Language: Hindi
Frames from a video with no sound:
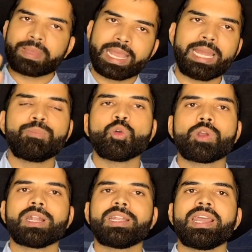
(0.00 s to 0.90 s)
पहले
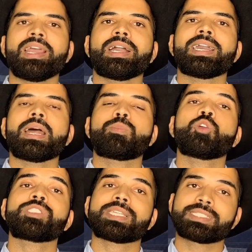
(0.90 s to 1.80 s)
बुक करना है अगर
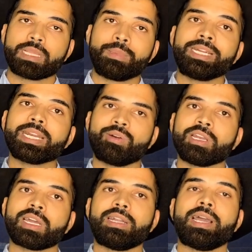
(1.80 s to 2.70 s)
आपको सस्ते में
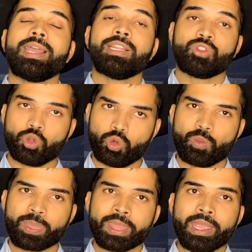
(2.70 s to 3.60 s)
ट्रेवल करना है तो
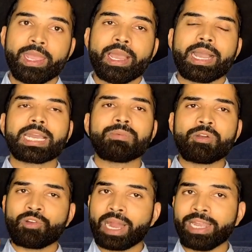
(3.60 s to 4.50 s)
अगर
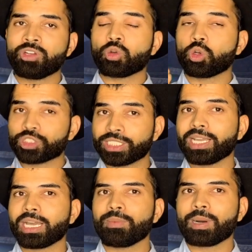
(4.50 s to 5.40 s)
मैं फ़्लाइट कॉस्ट
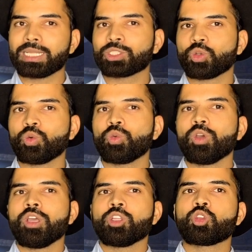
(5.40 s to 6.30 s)
की अगर बात
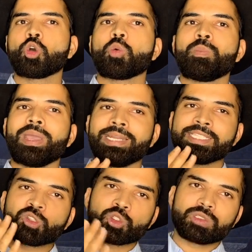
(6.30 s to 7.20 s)
करूँ तो
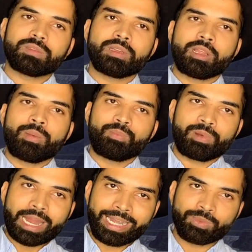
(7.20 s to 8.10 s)
मैंने जो
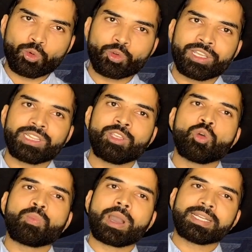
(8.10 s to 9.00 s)
फ़्लाइट बुक की थी
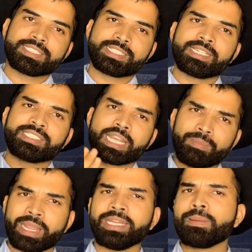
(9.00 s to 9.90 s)
वो पाँच से
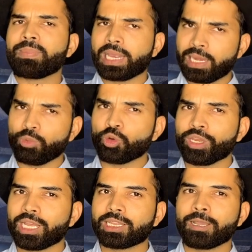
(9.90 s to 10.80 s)
छः महीने पहले बुक
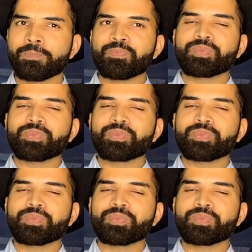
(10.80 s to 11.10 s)
किया था